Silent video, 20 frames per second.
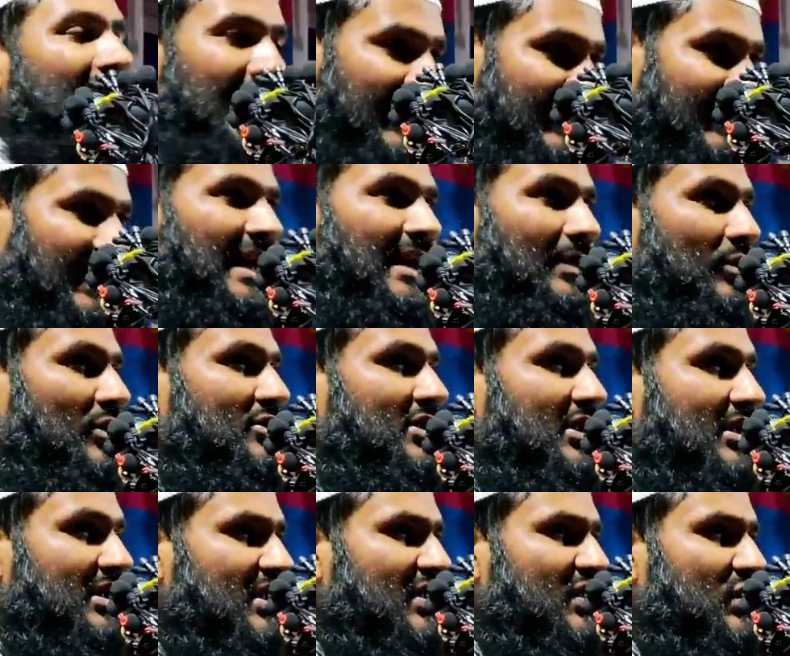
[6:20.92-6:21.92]
আল্লাহ তালা
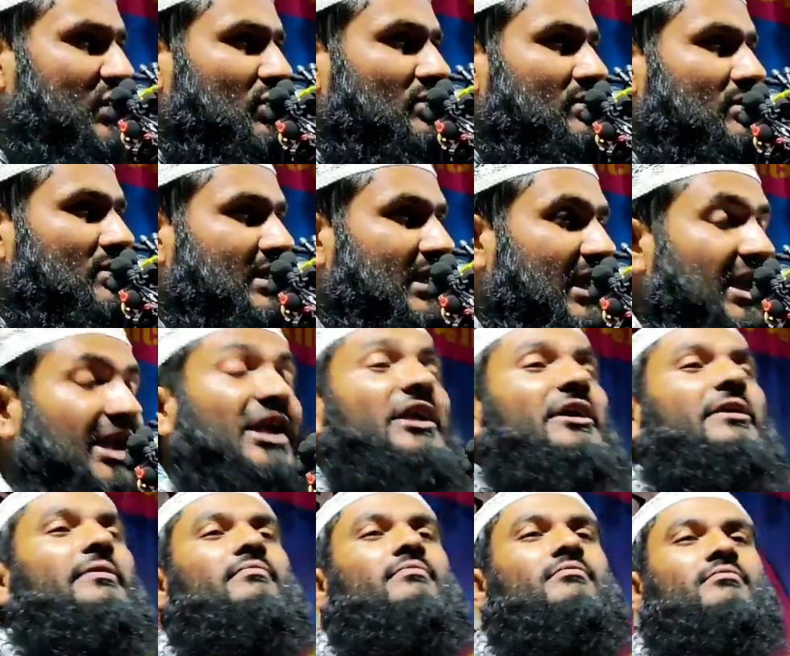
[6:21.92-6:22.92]
বলছে রিস্কুন করি